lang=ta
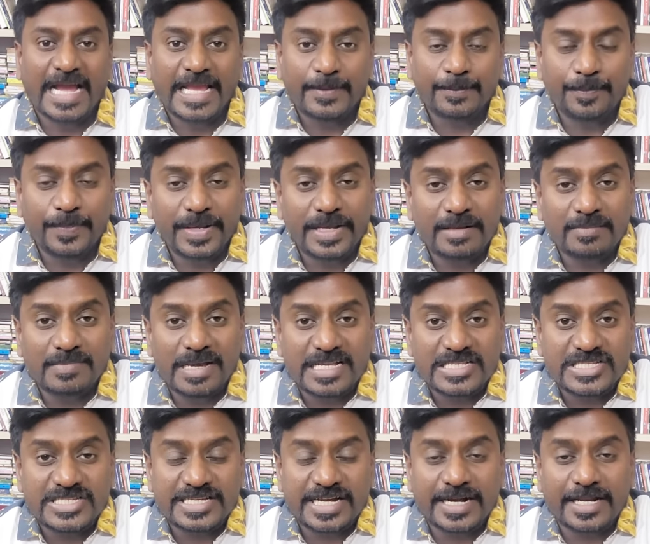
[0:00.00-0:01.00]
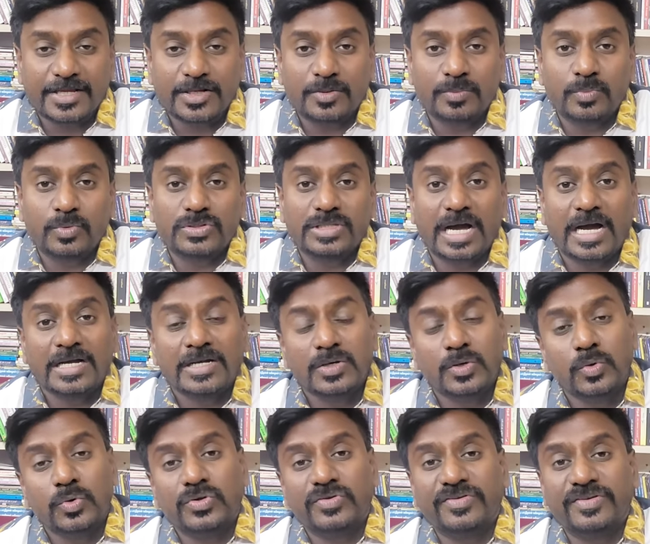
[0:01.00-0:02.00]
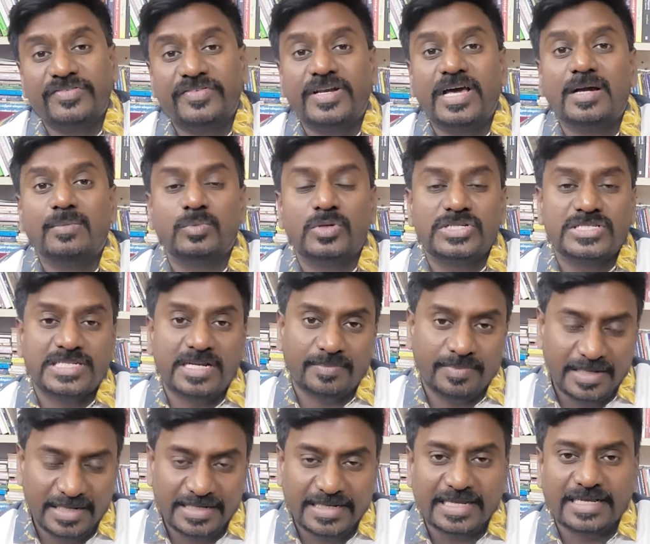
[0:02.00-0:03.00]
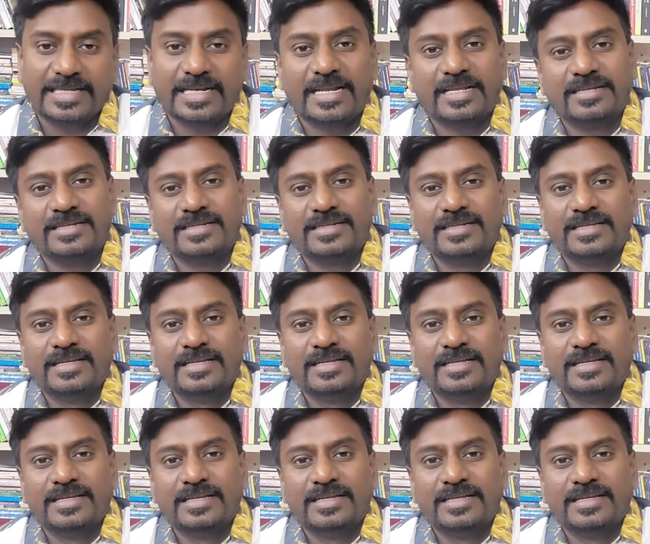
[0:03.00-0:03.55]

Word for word: ஐபிஎல் மேட்ச் நடக்கும்போது அங்கு ஒருவர் விடாமுயற்சி அப்டேட் கேட்குறார்